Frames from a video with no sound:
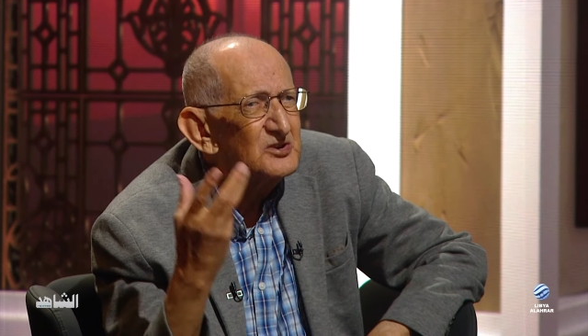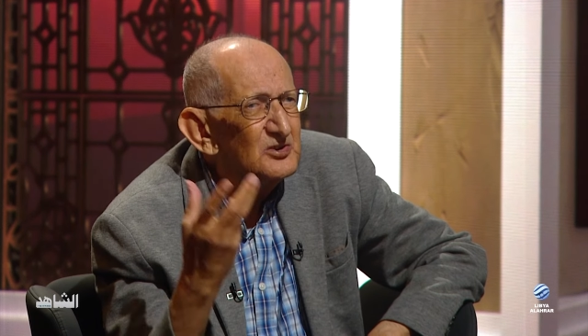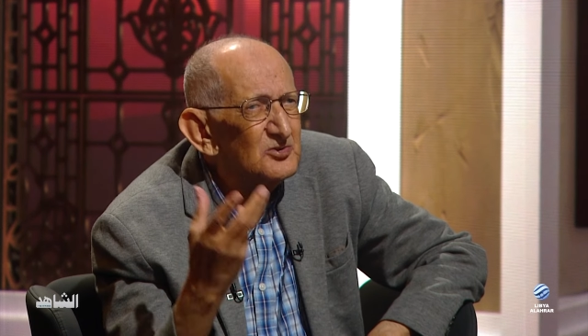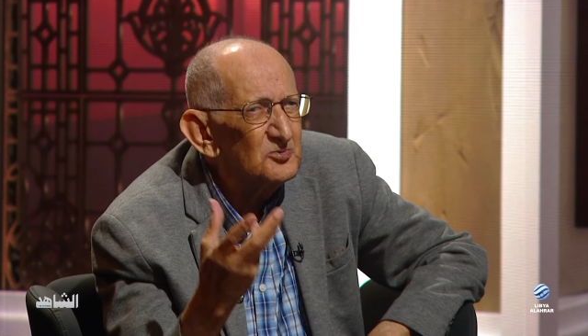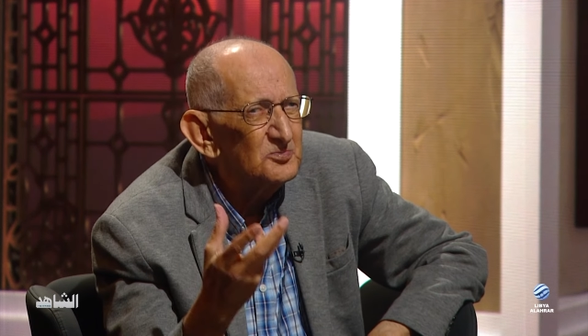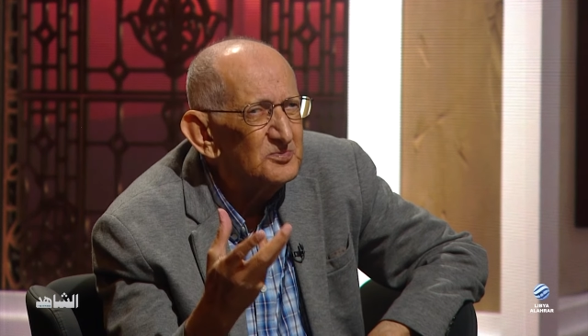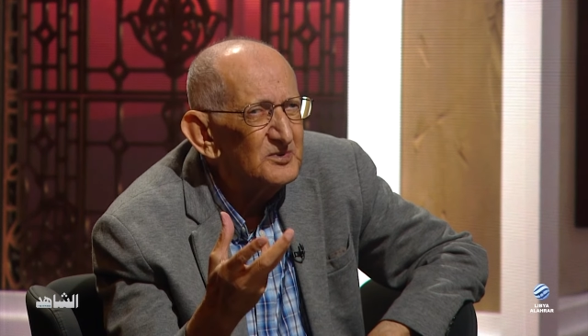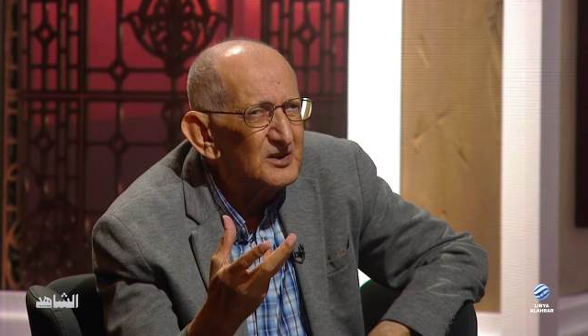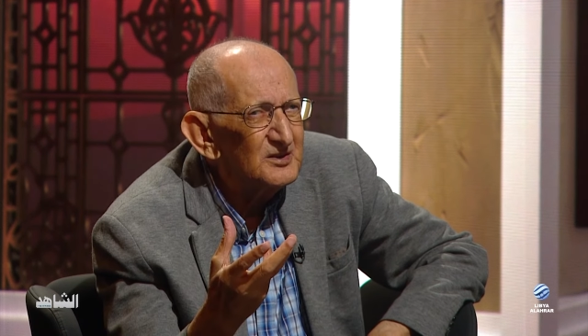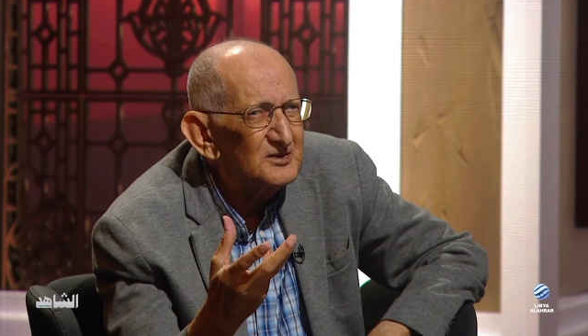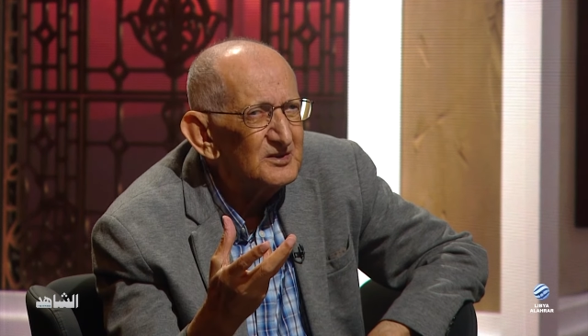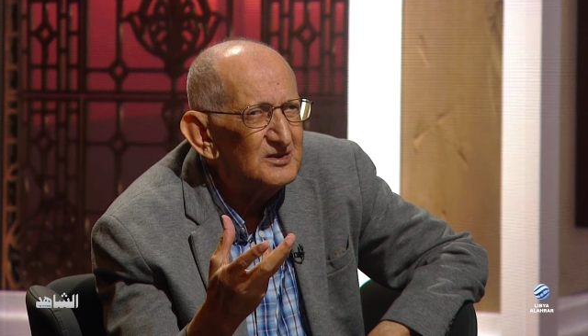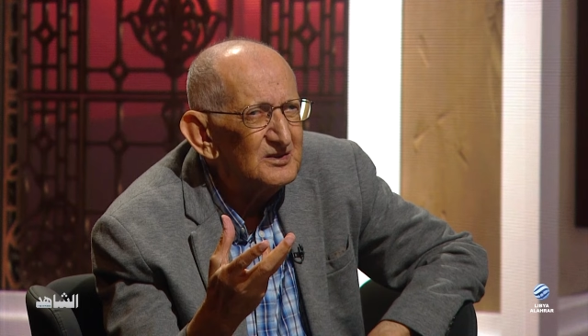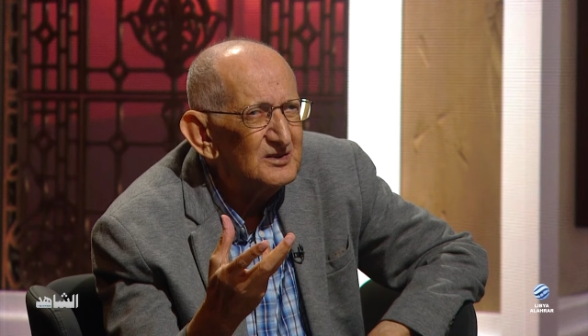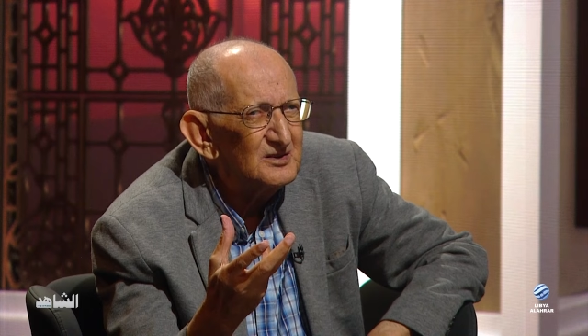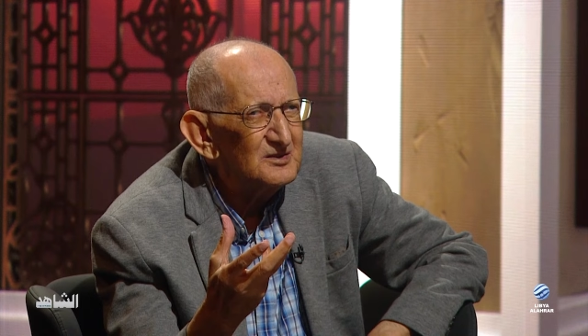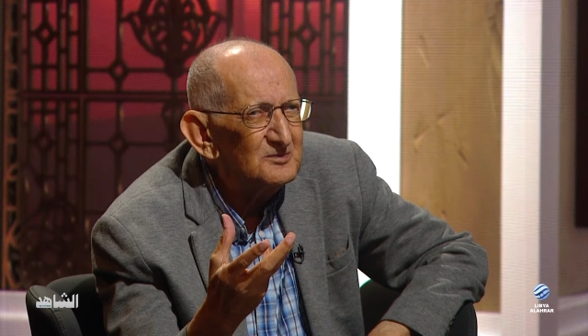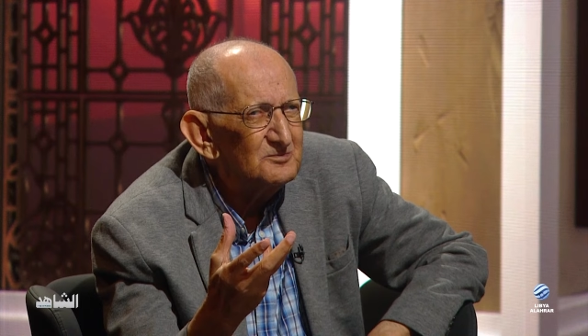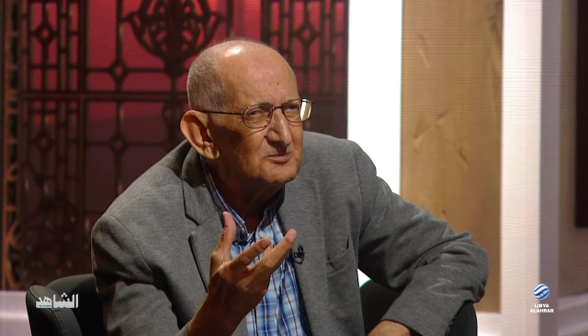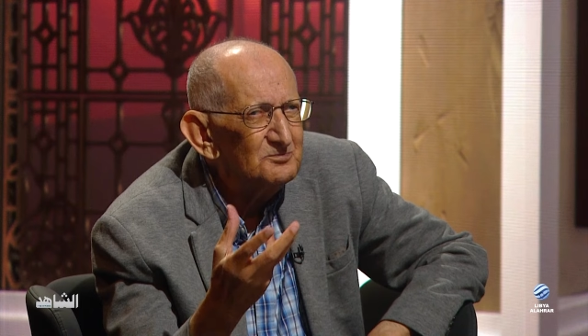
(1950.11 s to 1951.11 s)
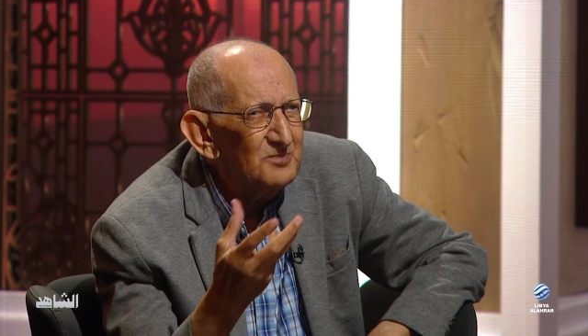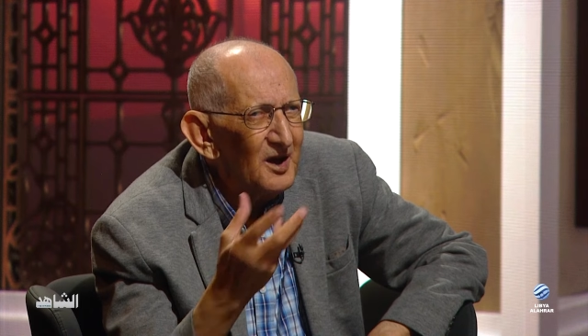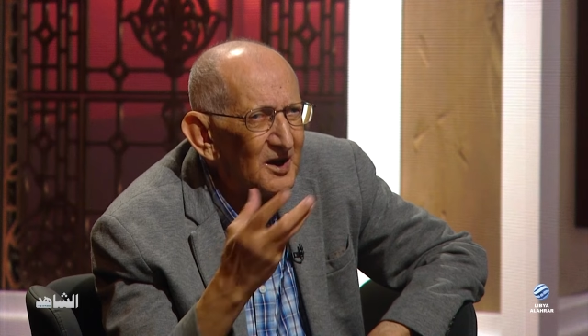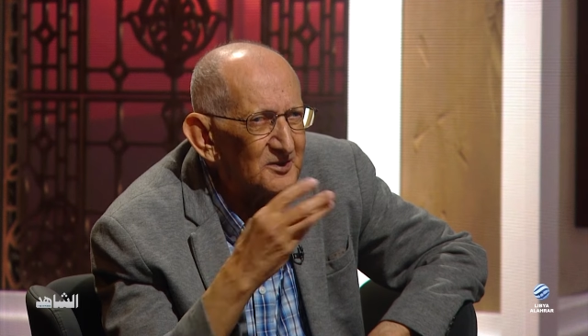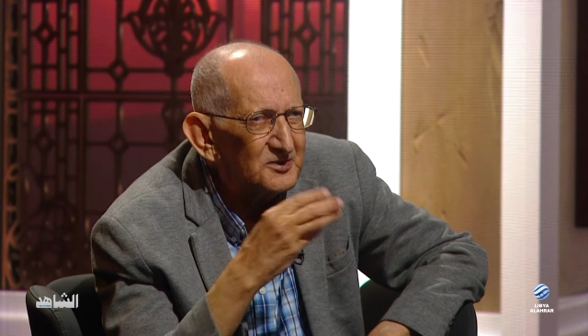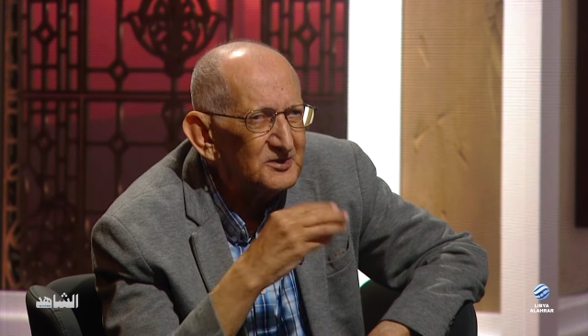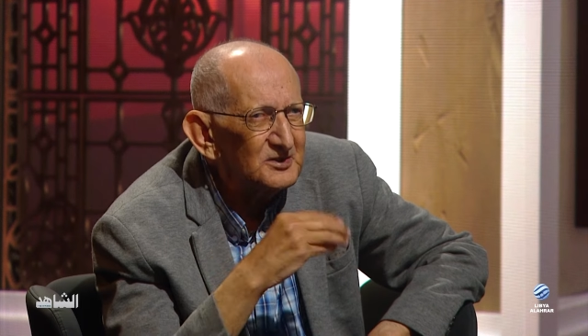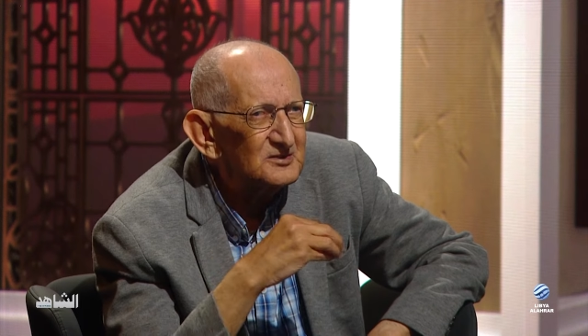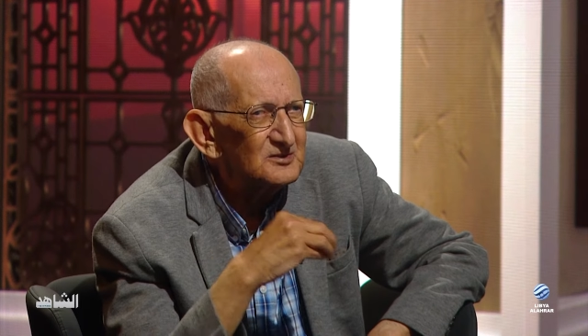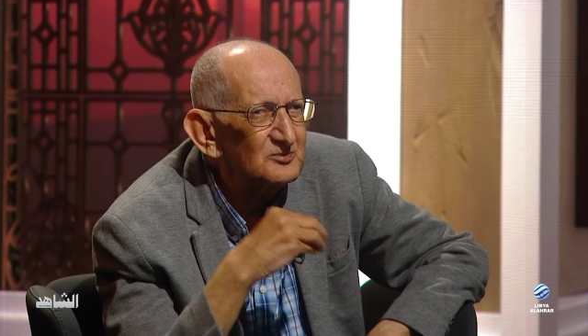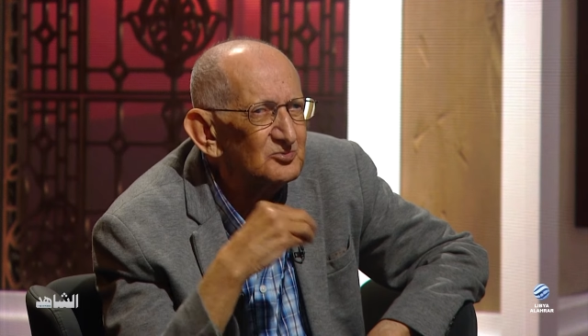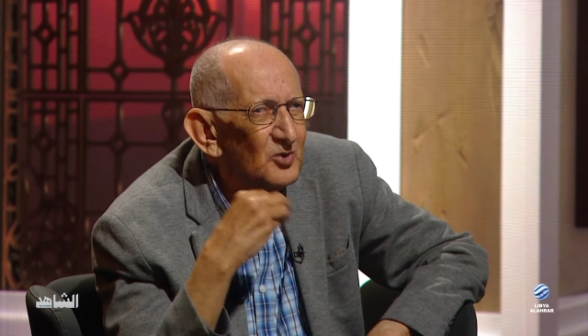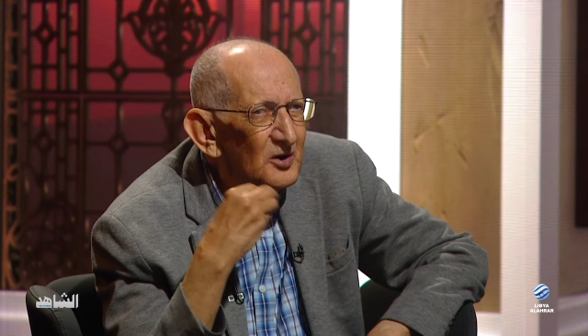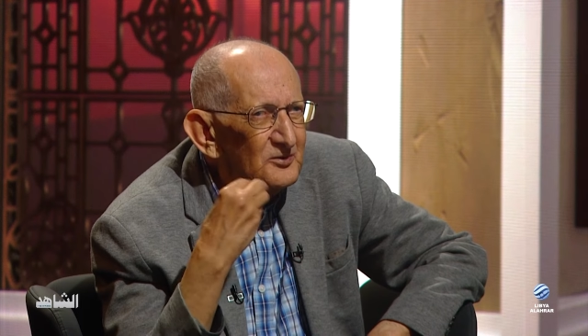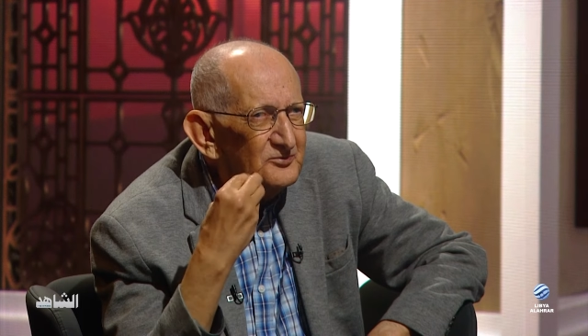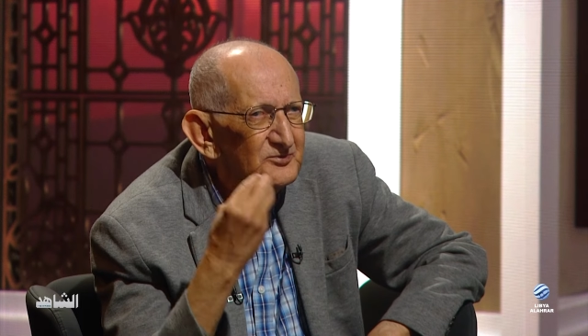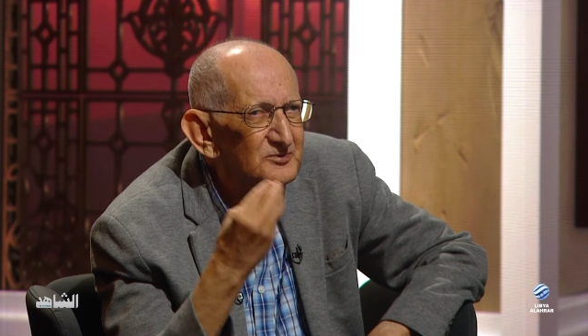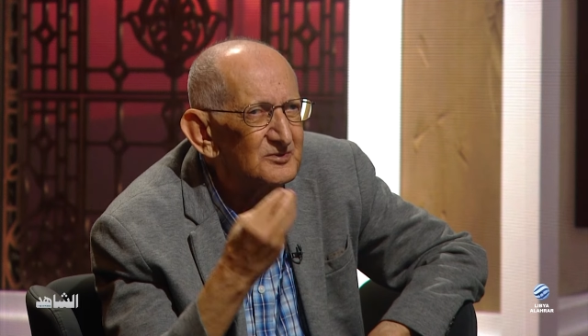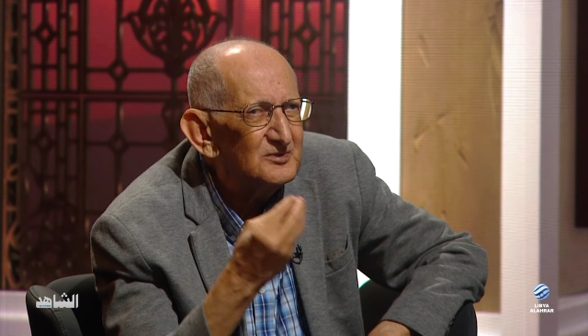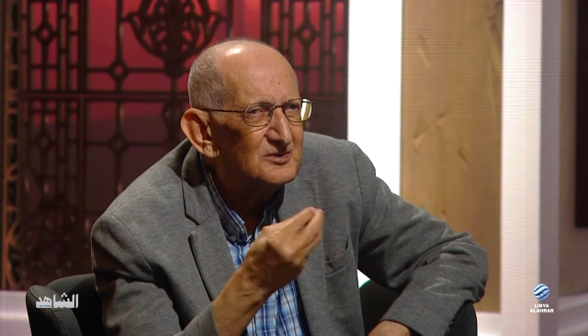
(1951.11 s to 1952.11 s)
اللبنانيه بعثت
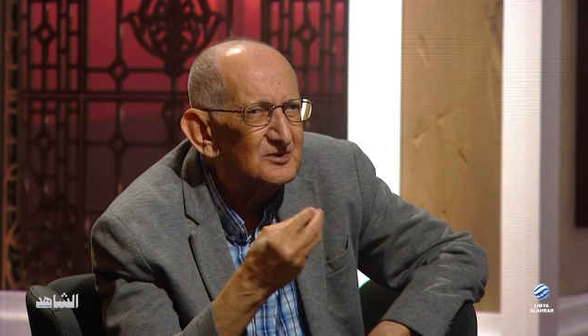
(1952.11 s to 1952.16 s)
وفد